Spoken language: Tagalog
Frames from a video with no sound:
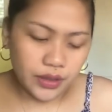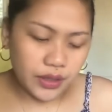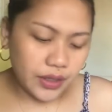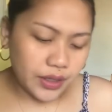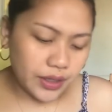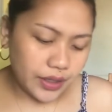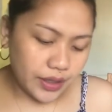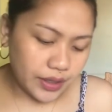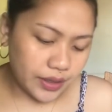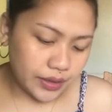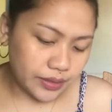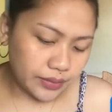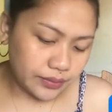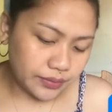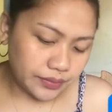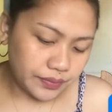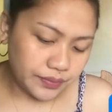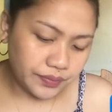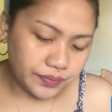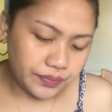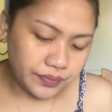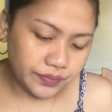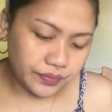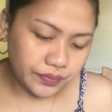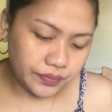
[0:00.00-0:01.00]
um,
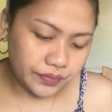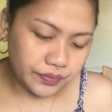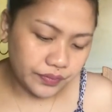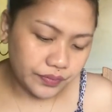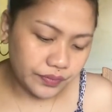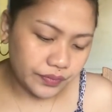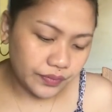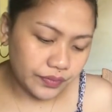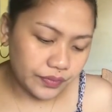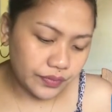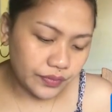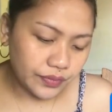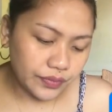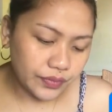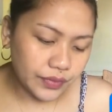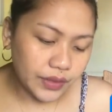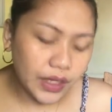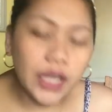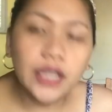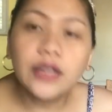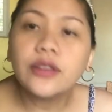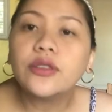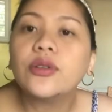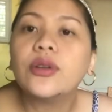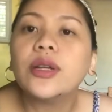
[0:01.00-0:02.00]

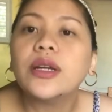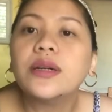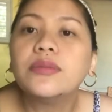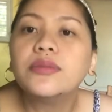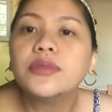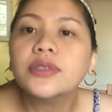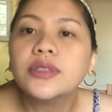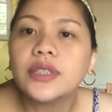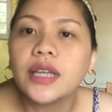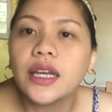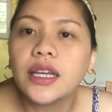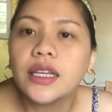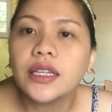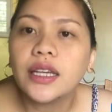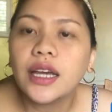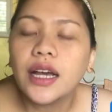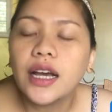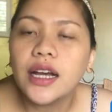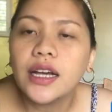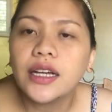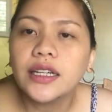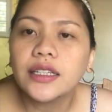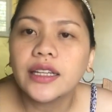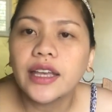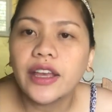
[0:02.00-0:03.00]
adto lang mo sa
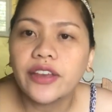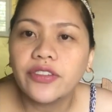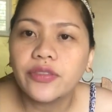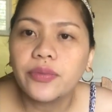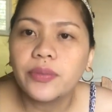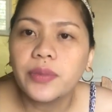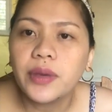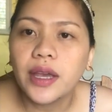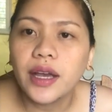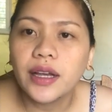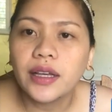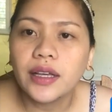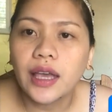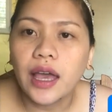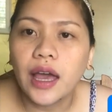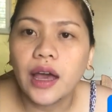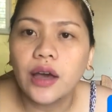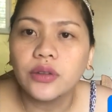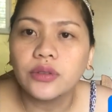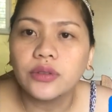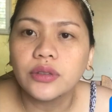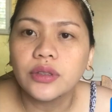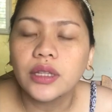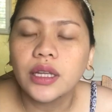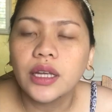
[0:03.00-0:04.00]
iyahang FB
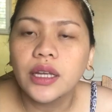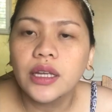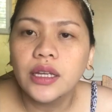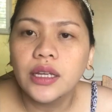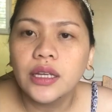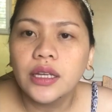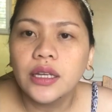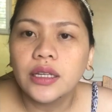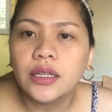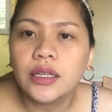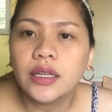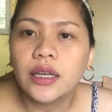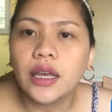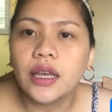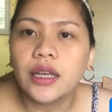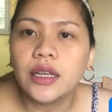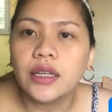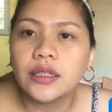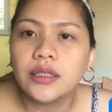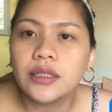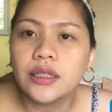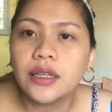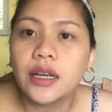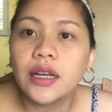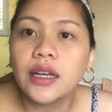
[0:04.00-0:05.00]
account
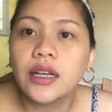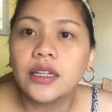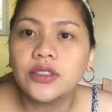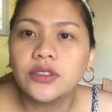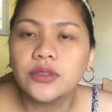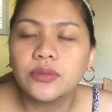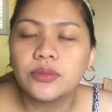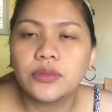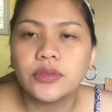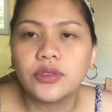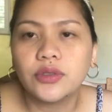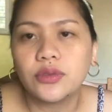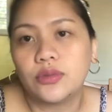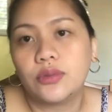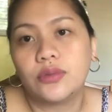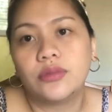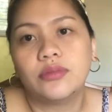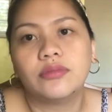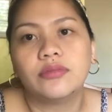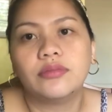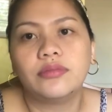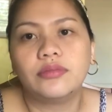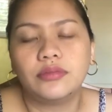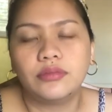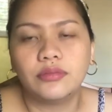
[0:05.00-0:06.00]
kay daghan
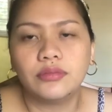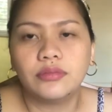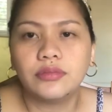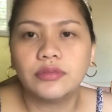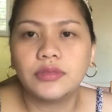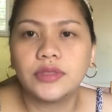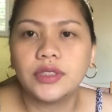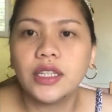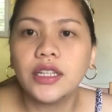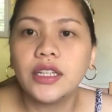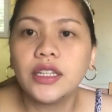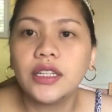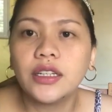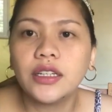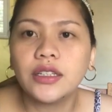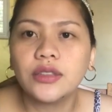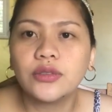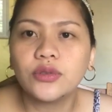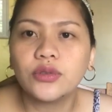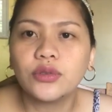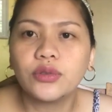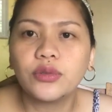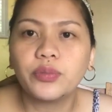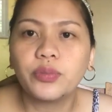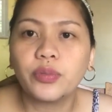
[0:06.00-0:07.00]
sige ran
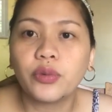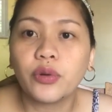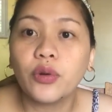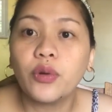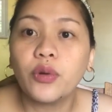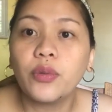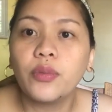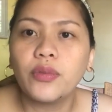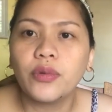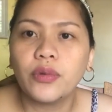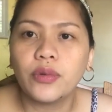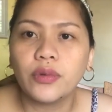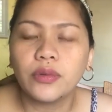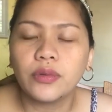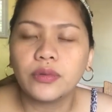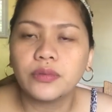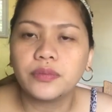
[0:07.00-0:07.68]
tug promo